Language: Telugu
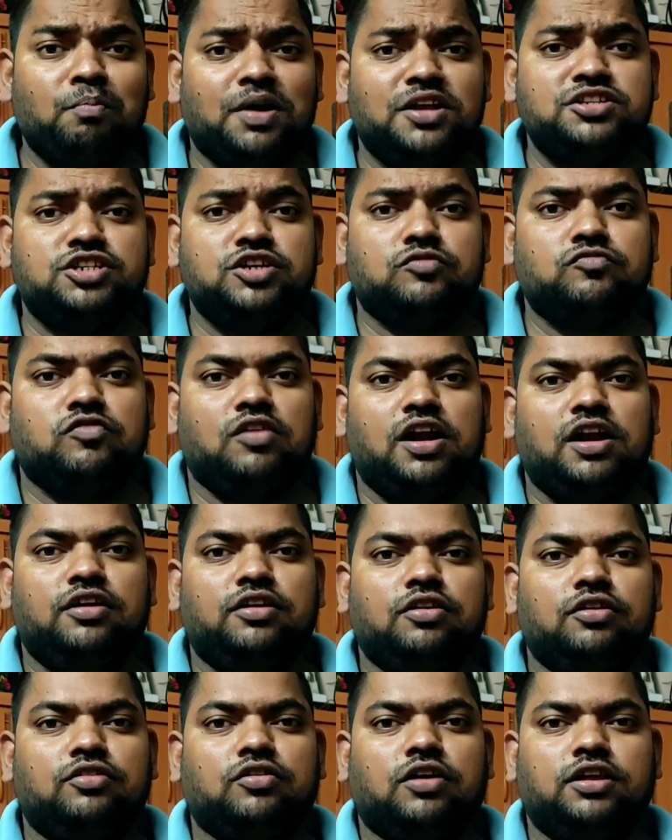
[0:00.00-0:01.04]
మంచి
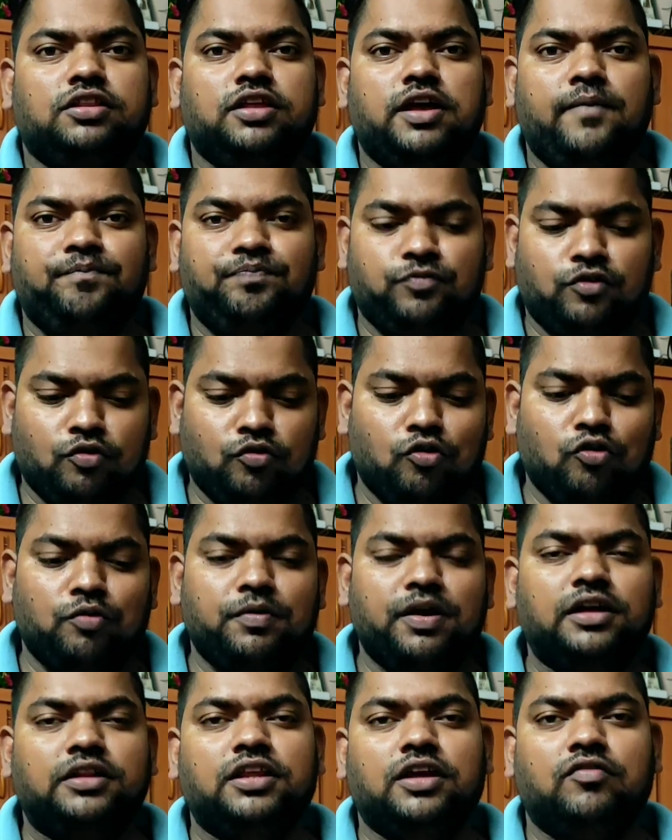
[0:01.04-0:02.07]
క్వాలిటీతో అయితే
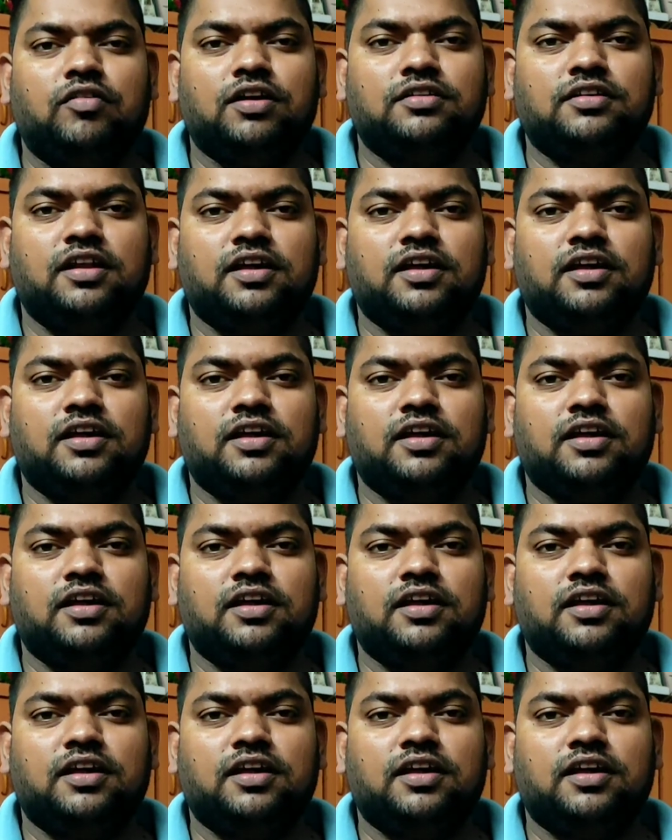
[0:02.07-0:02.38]
గోబీ అయితే ఇవ్వడం